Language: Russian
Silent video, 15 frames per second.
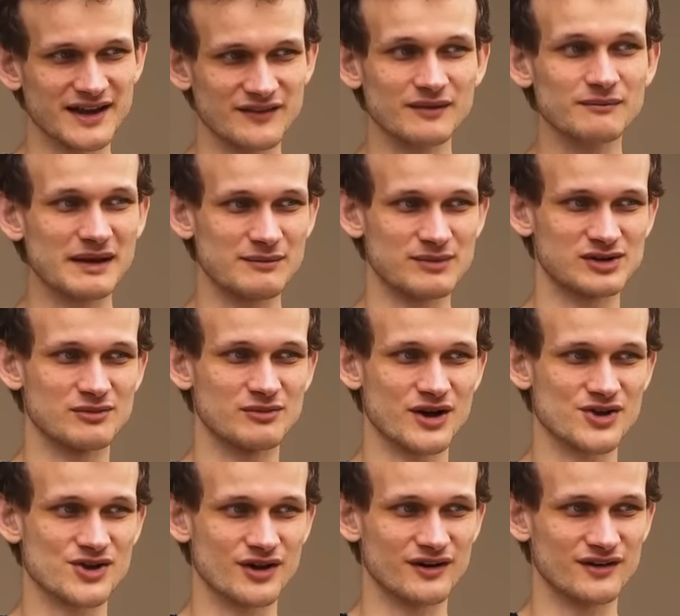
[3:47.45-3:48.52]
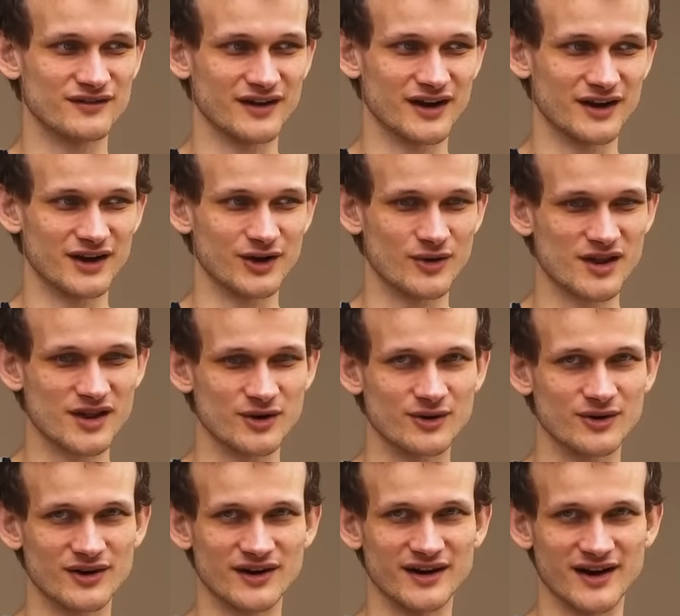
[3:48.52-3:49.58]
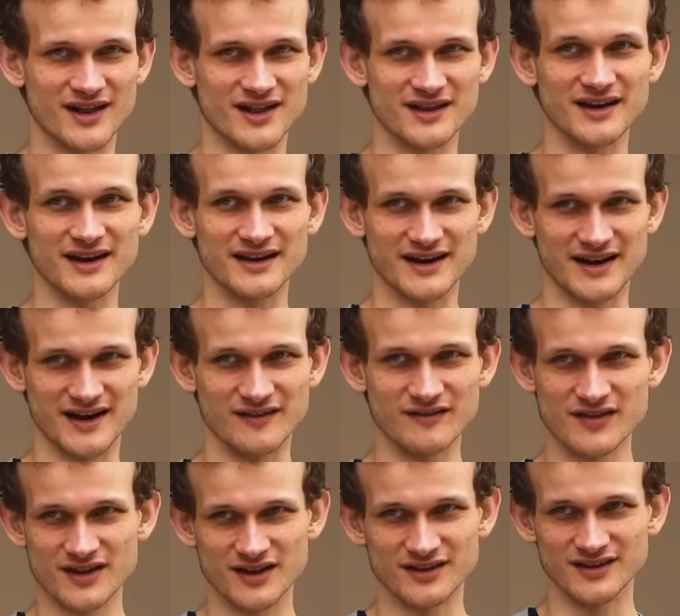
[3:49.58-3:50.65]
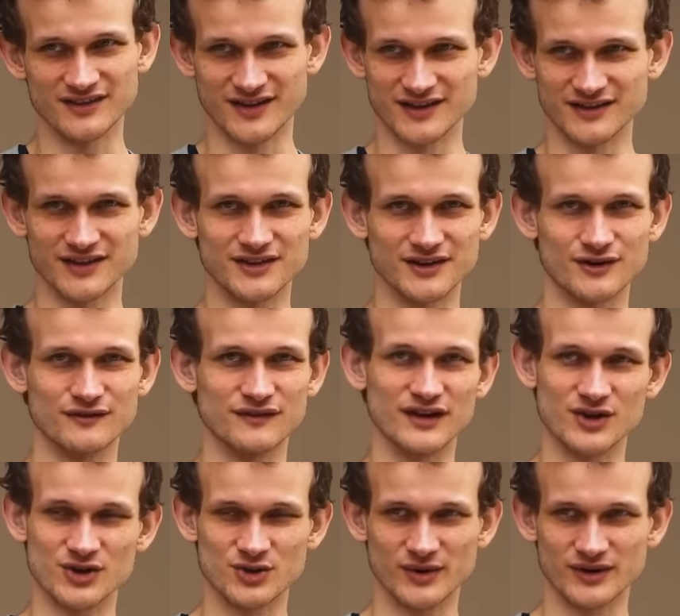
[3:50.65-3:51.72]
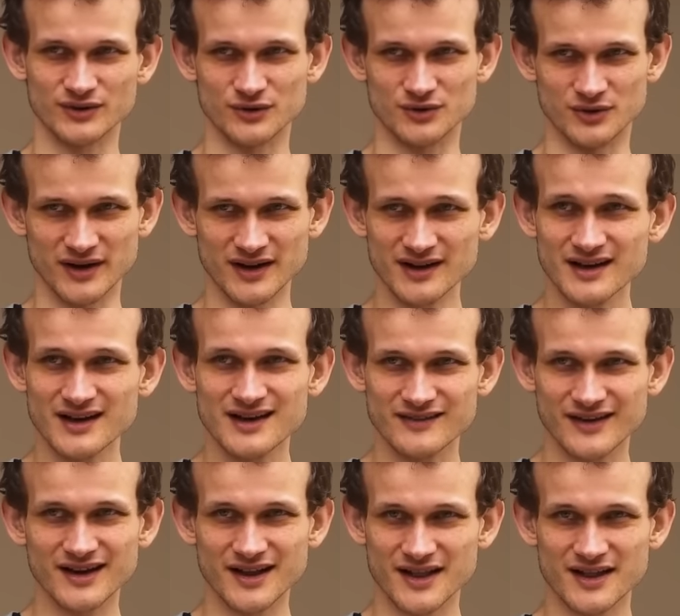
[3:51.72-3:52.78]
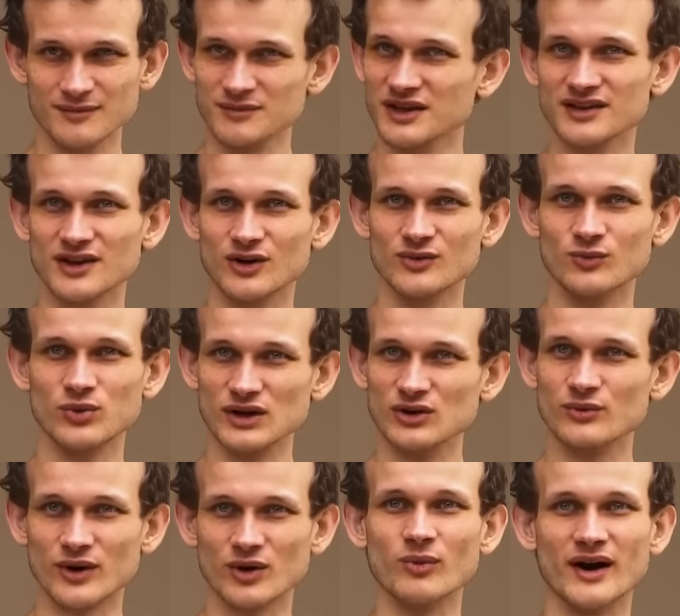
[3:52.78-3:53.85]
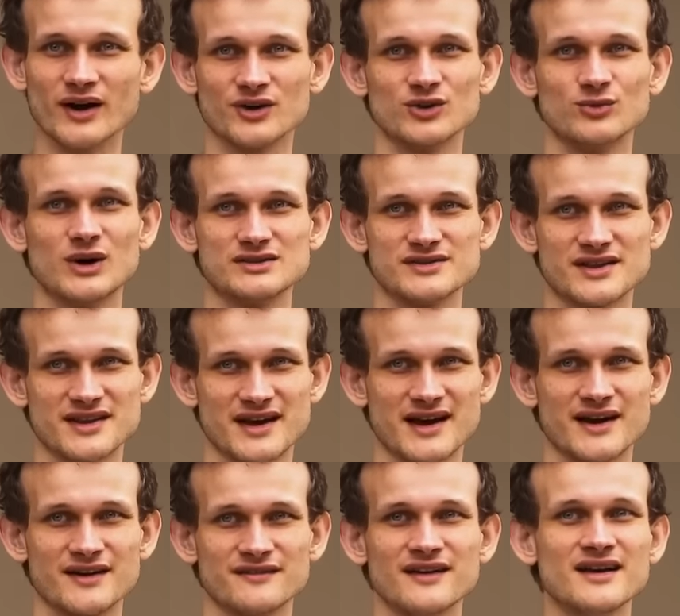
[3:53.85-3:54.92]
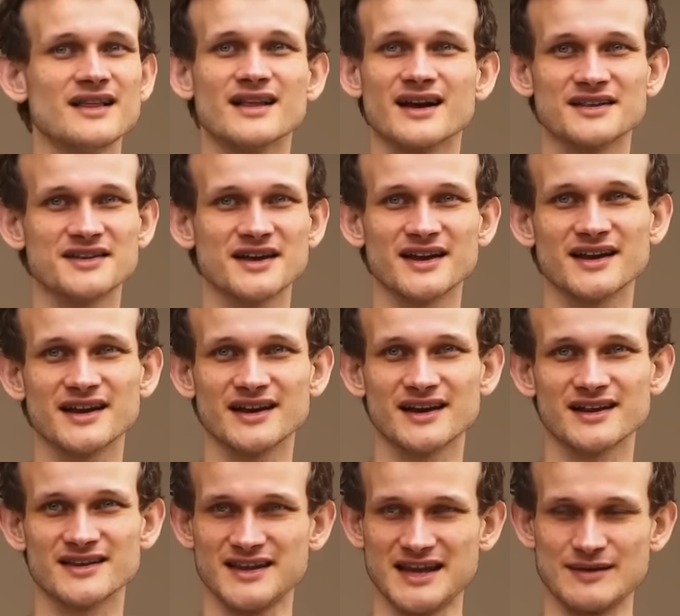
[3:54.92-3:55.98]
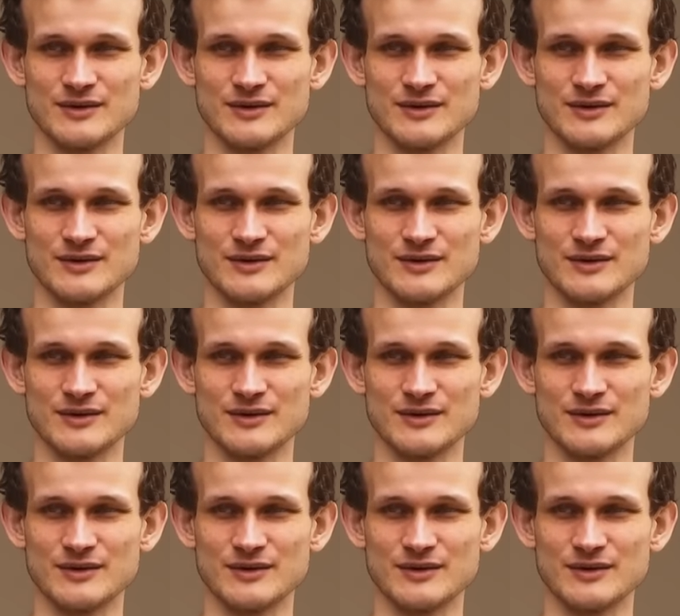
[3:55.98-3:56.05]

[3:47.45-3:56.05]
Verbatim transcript: После чего будет, что будет, а весь возможный последующий геморрой будете расхлебывать сами. И такой подход, скорее всего, потребует дополнительные ресурсы.